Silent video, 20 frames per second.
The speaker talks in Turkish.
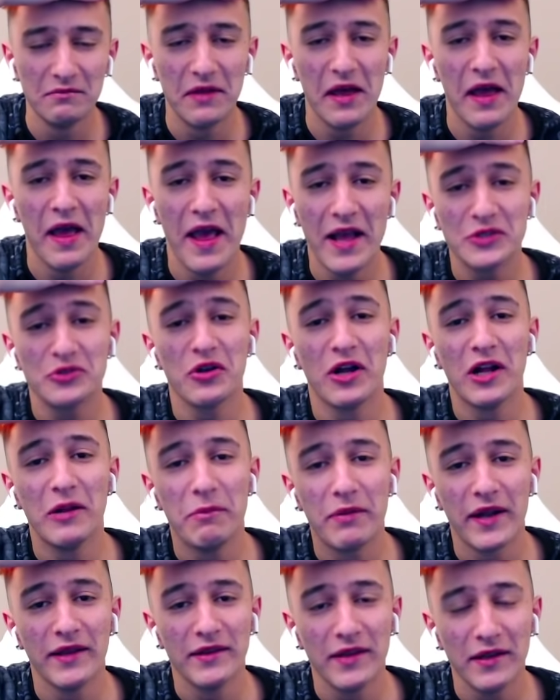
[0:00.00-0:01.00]
Exo
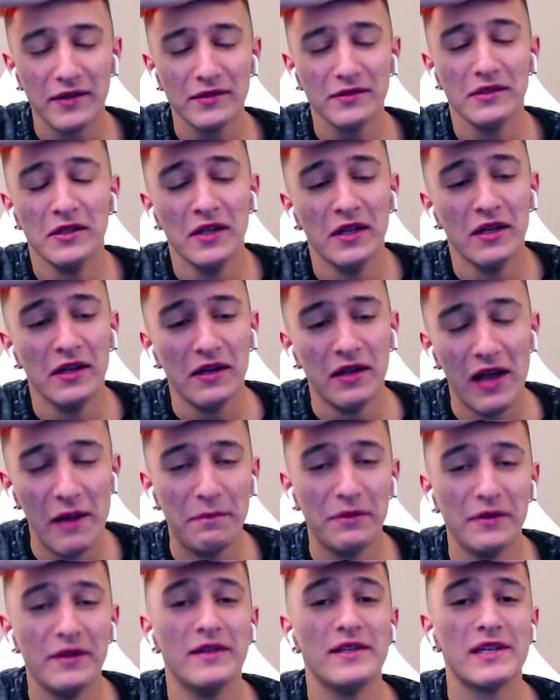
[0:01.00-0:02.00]
Alperen'den
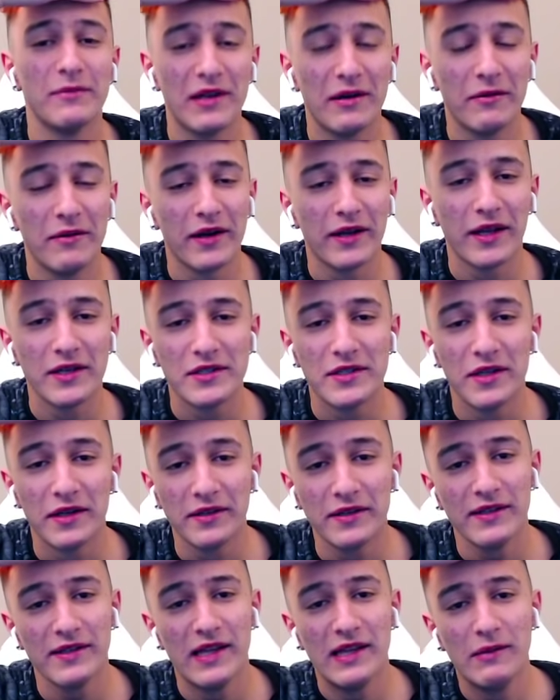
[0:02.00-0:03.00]
hepinize merhaba arkadaşlar.
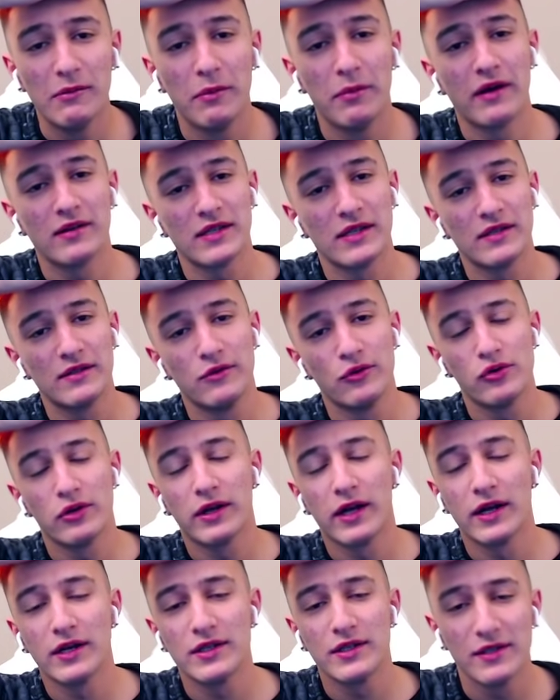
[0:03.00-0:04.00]
Yeni bir Brawl Stars videosuyla
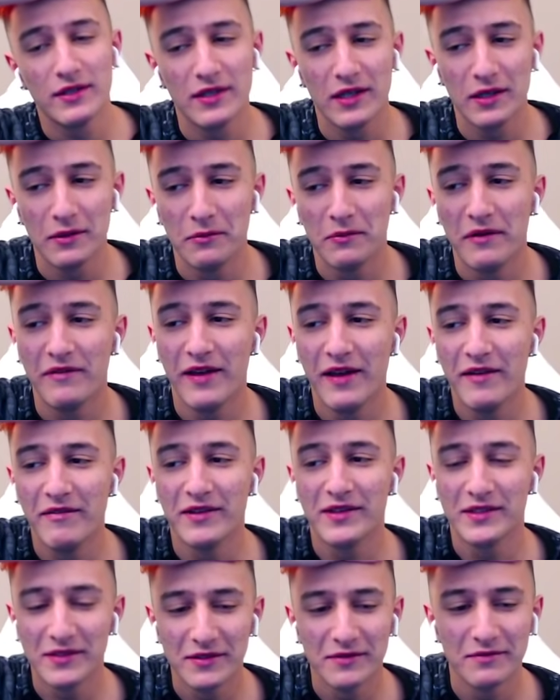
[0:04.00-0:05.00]
karşınızdayım. Evet, evet.
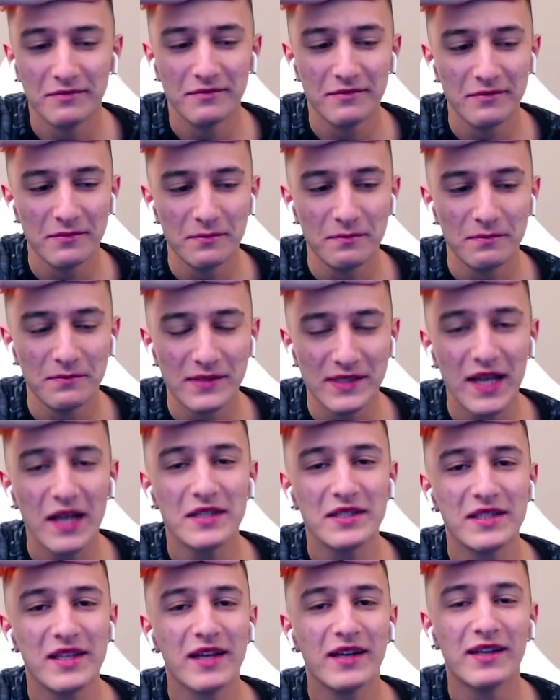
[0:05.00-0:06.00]

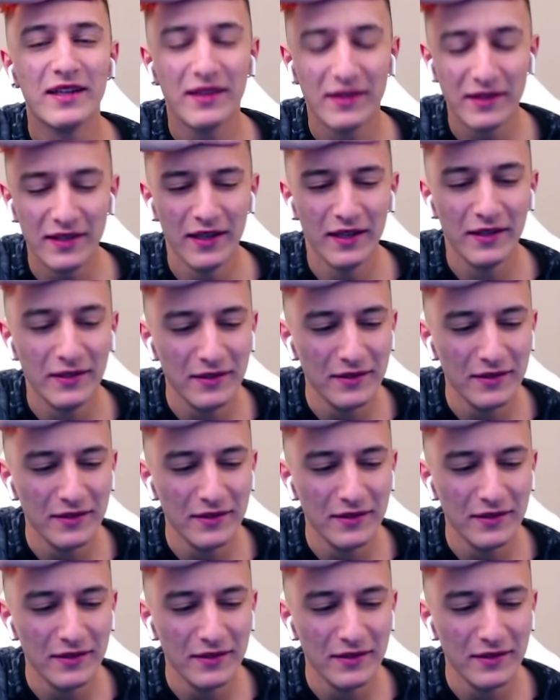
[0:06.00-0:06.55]
Saçlar gitti.